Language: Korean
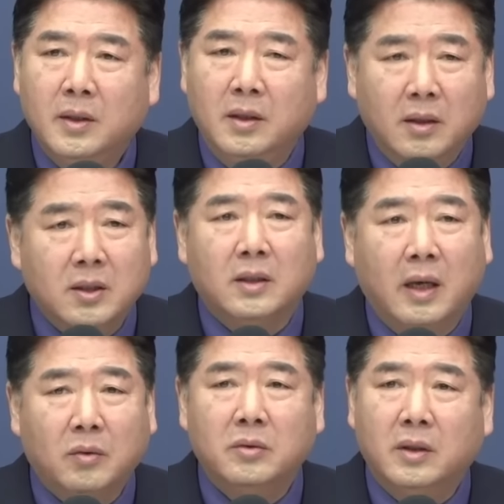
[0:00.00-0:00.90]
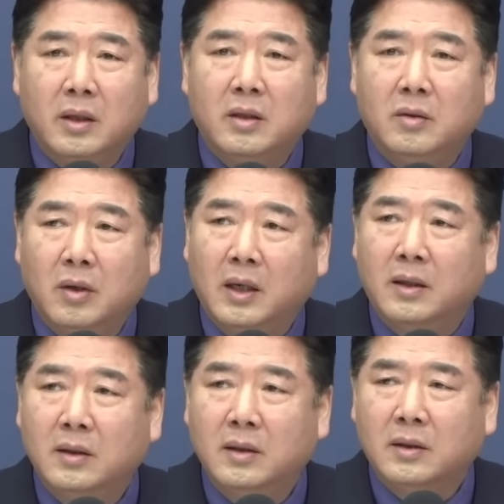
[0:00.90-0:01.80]
이것이 대통령의
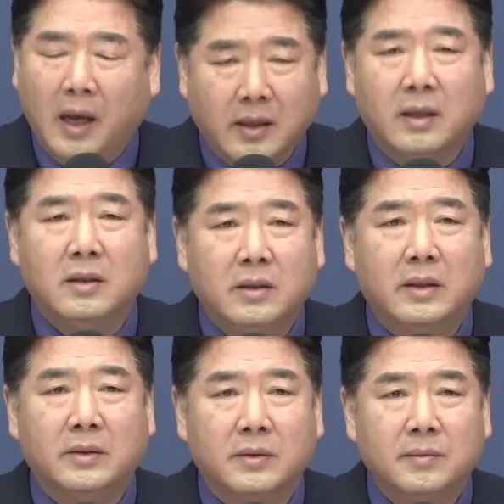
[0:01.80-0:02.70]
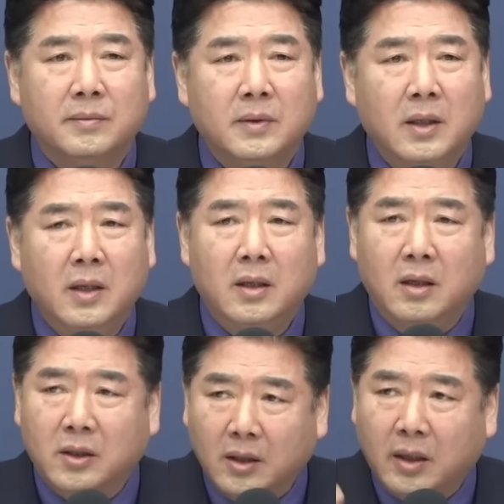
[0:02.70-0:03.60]
길과 당의 길이에요.
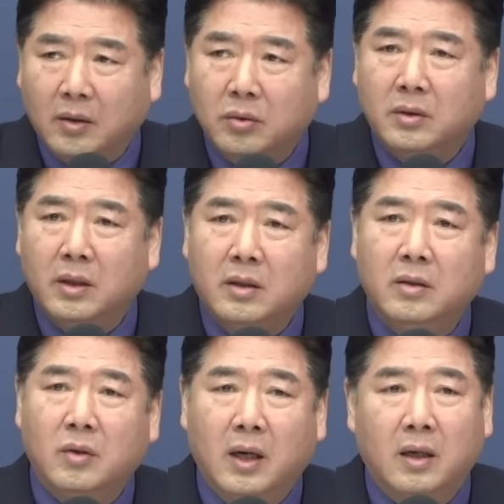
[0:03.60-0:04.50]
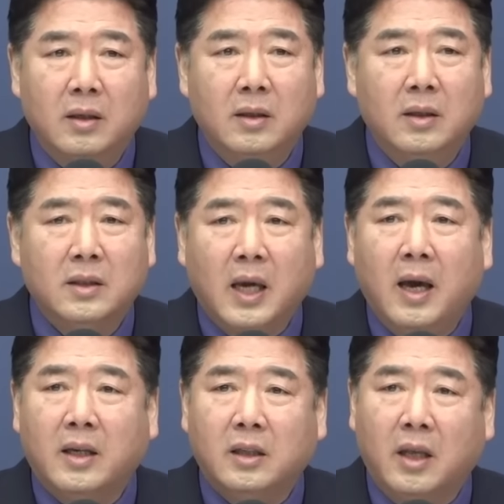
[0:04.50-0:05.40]
이것이 대통령의 길과
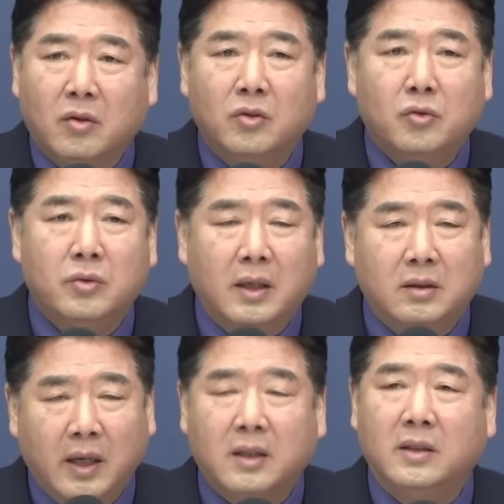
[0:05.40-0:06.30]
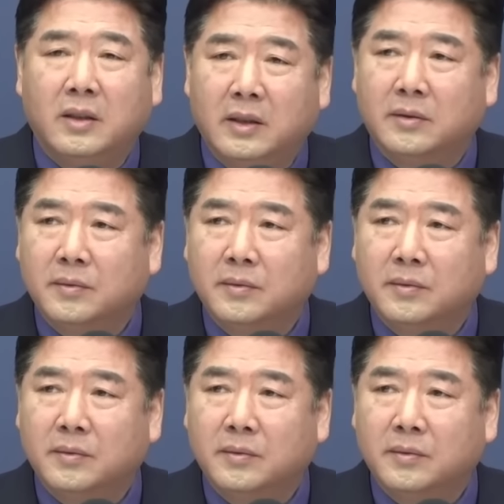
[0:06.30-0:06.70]
차기 대권 주자들의 길이에요.